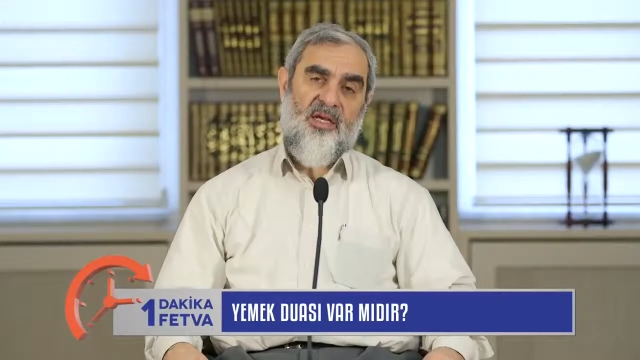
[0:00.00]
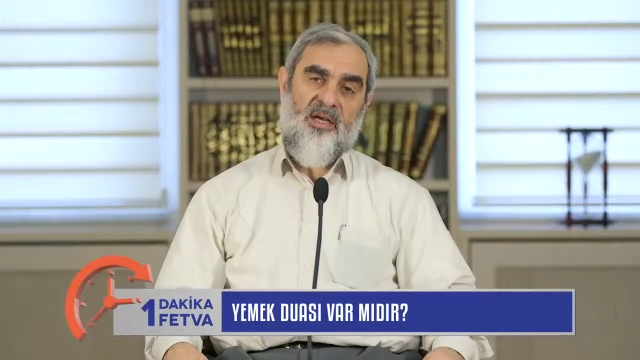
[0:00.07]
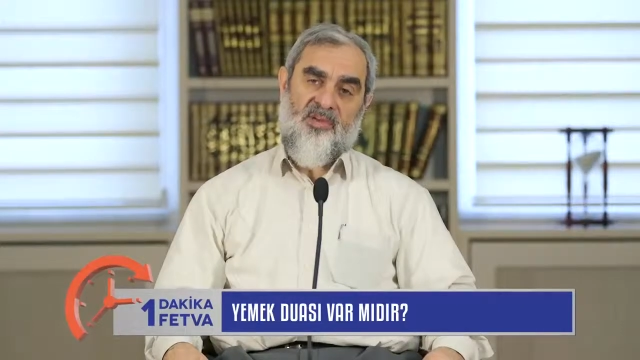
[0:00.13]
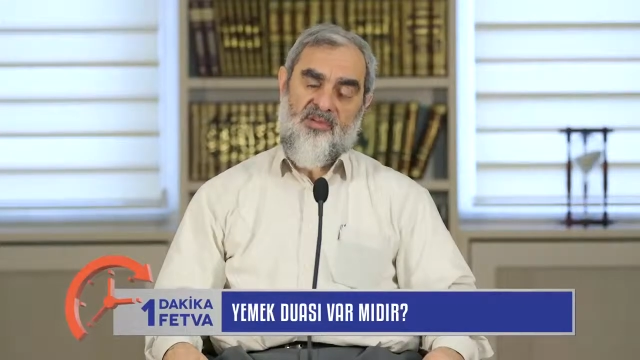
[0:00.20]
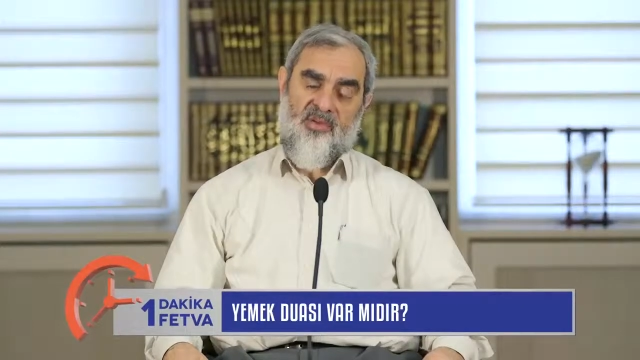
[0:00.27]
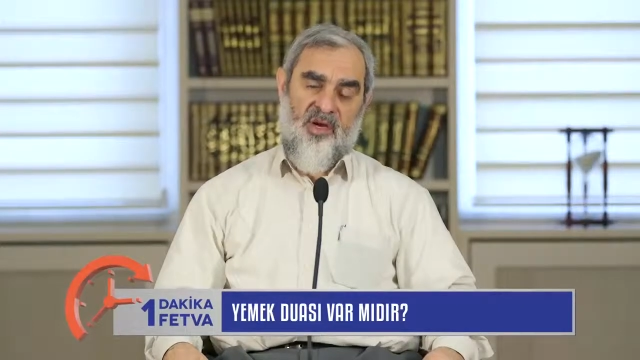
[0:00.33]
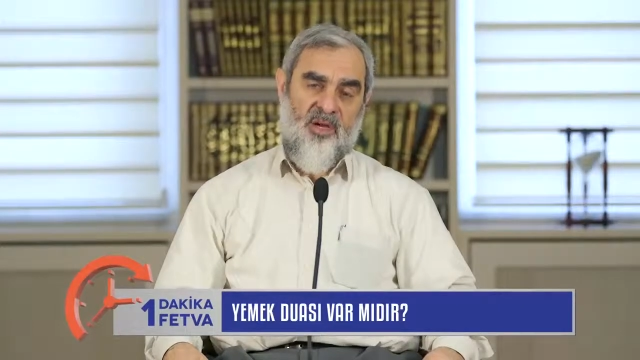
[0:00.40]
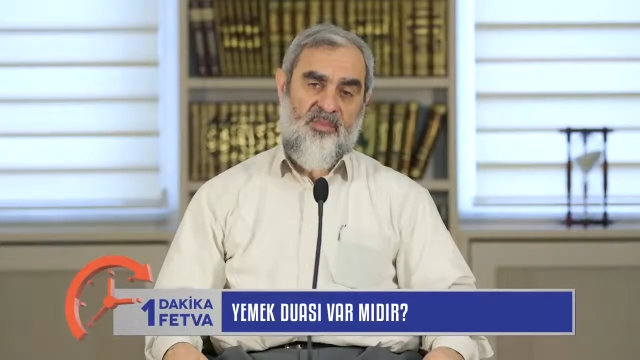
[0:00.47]

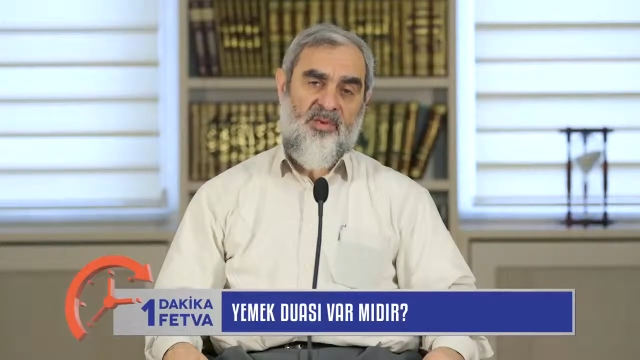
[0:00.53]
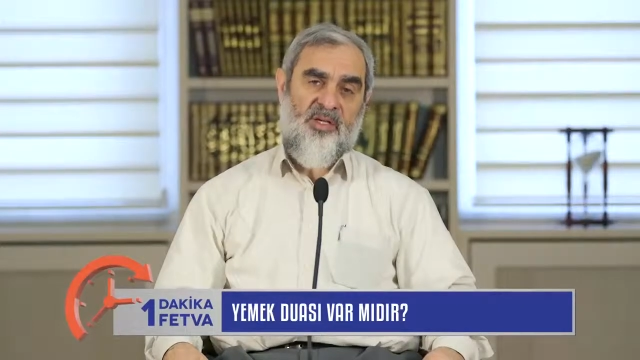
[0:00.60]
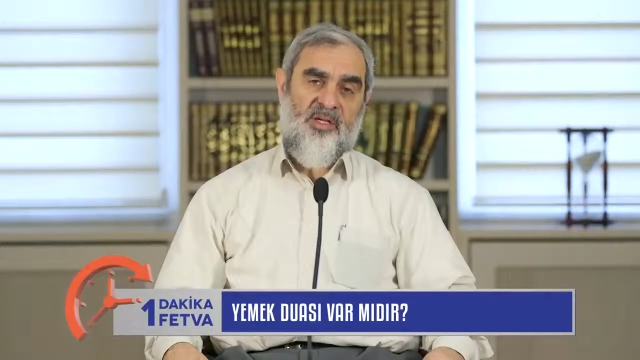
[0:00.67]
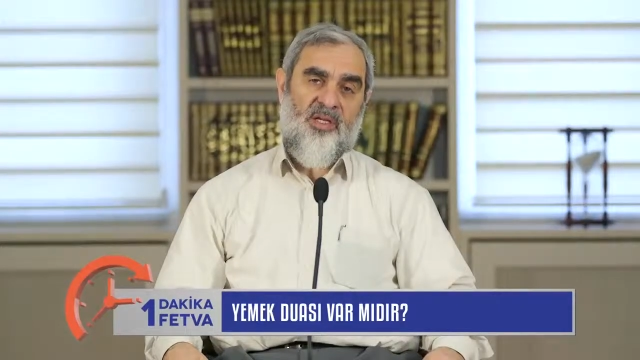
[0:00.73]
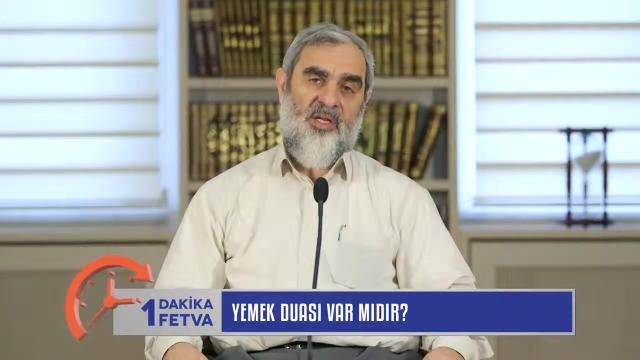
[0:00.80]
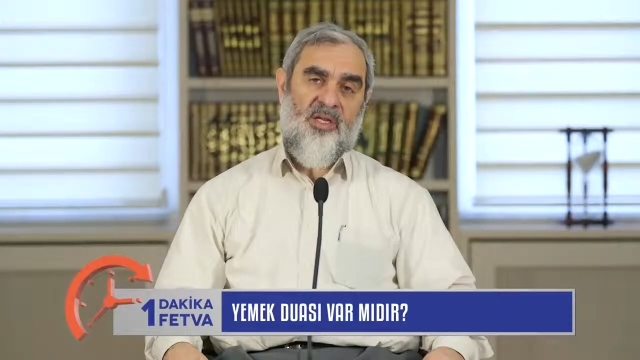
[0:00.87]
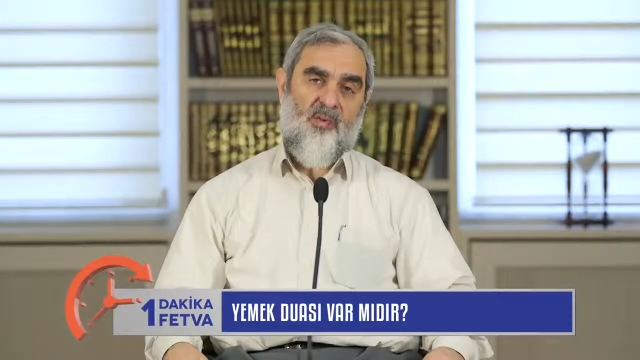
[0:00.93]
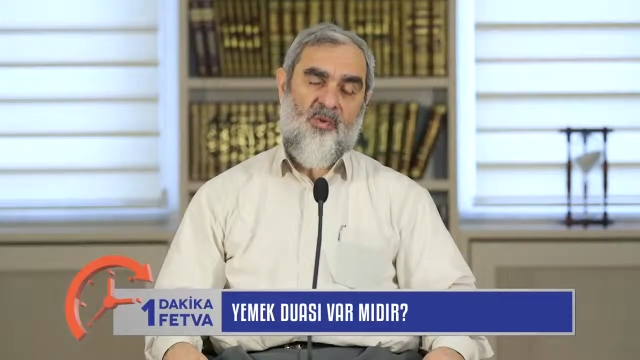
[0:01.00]

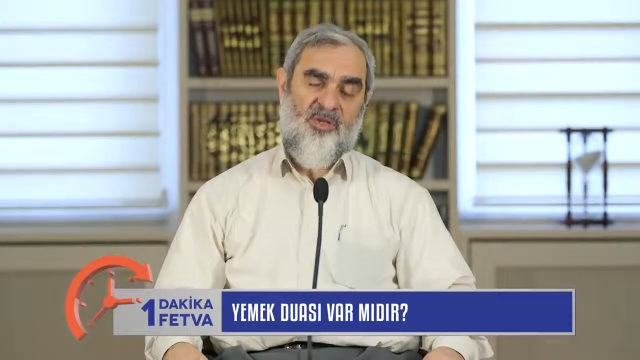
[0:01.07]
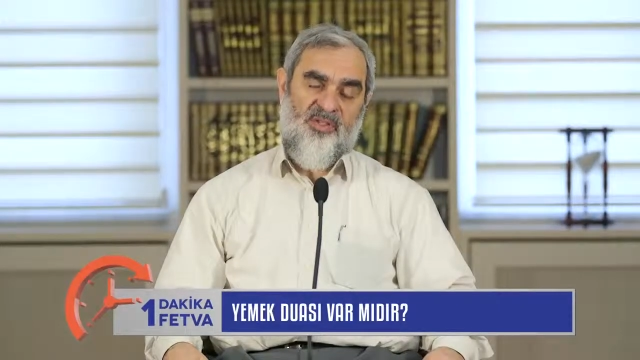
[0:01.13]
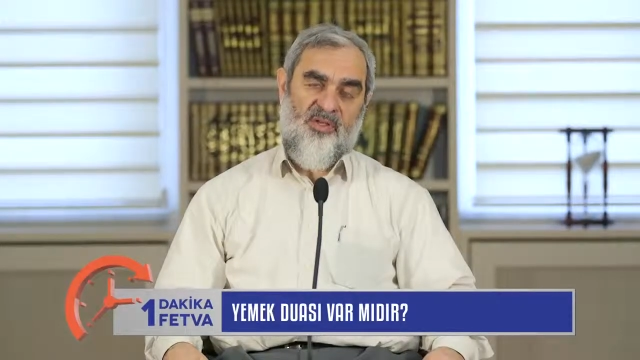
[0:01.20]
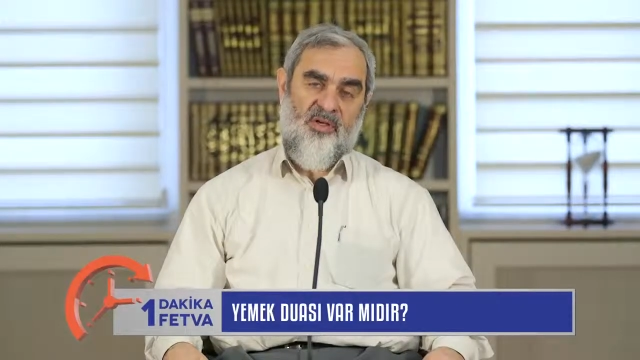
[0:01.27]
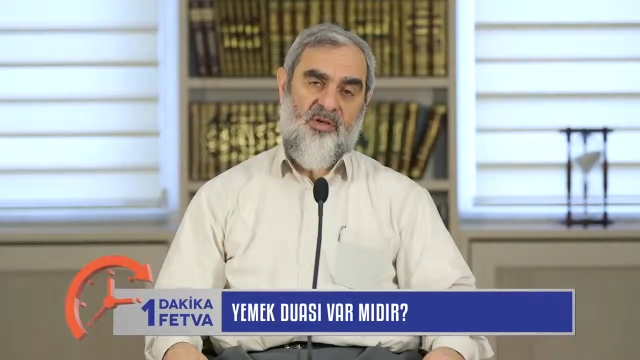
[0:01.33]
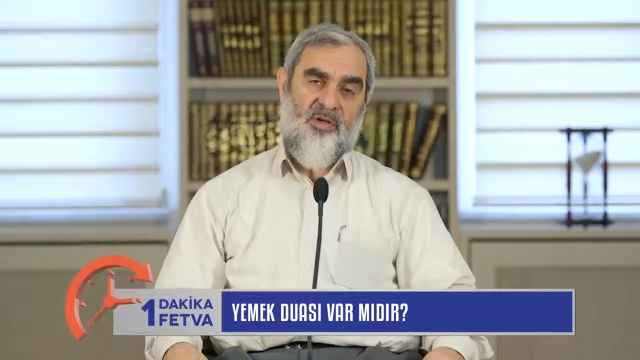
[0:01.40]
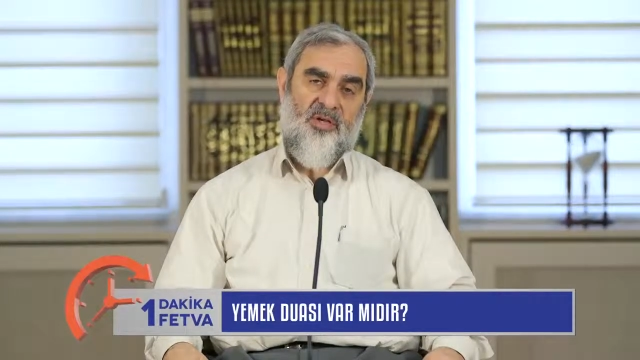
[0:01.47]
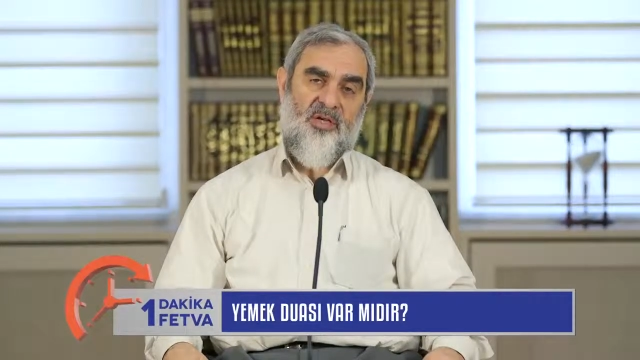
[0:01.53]
et'amena ve
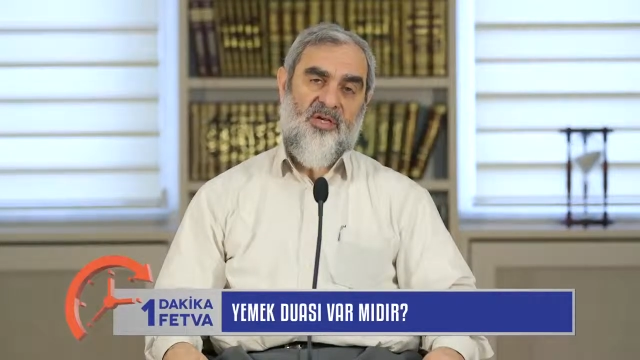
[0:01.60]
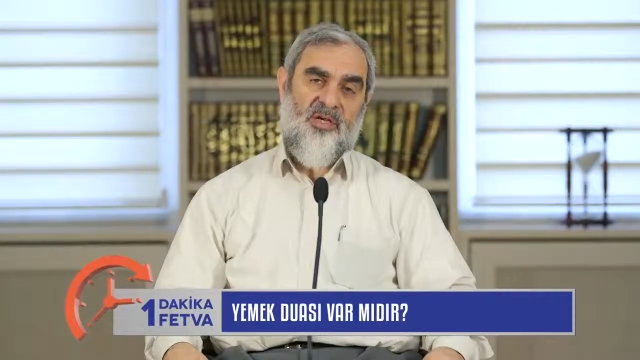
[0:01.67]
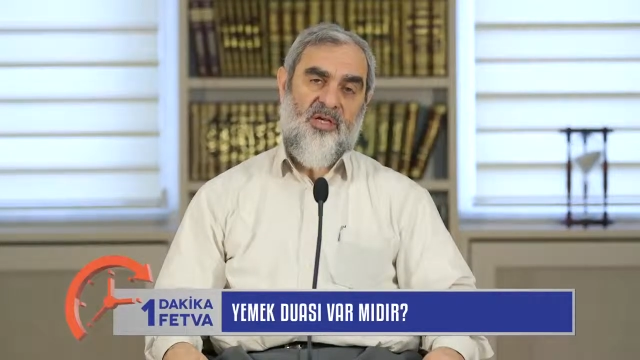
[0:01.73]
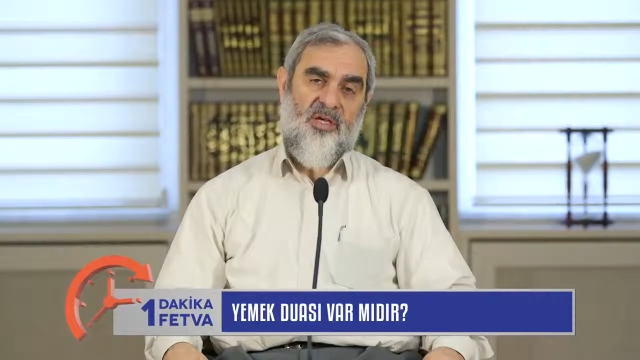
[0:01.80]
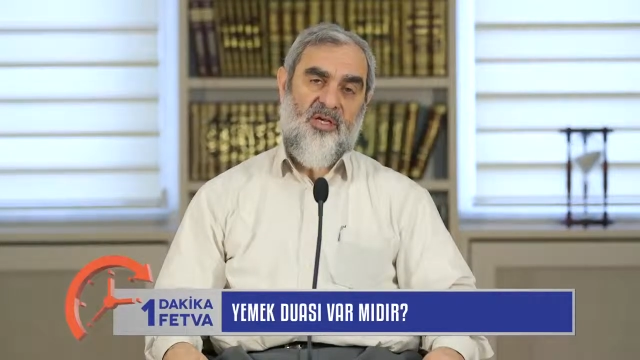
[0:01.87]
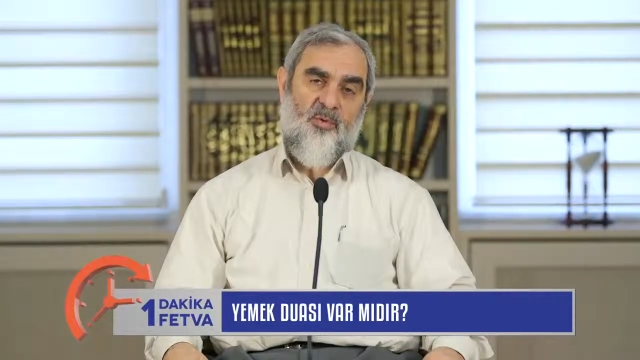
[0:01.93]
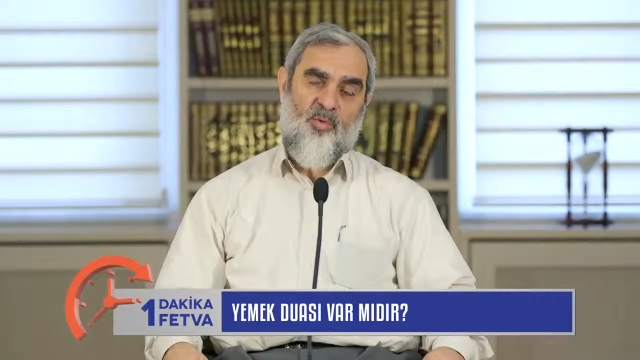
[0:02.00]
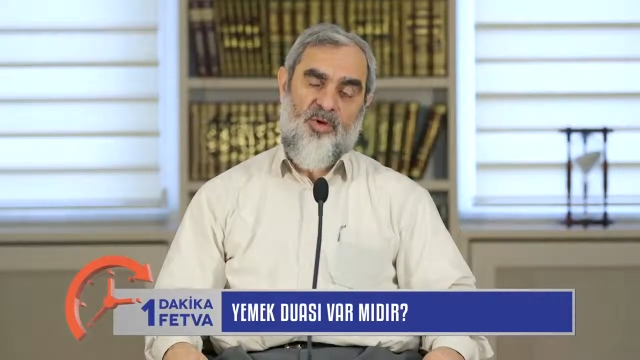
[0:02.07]

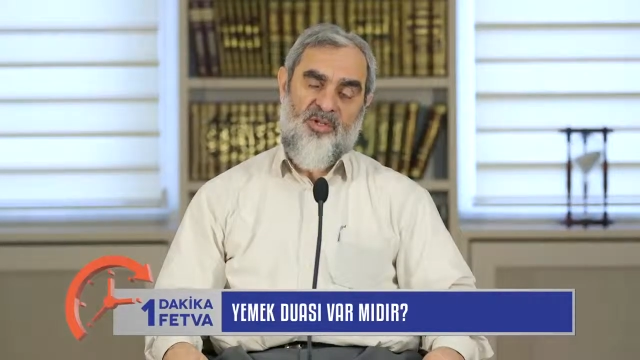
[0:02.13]
sekâna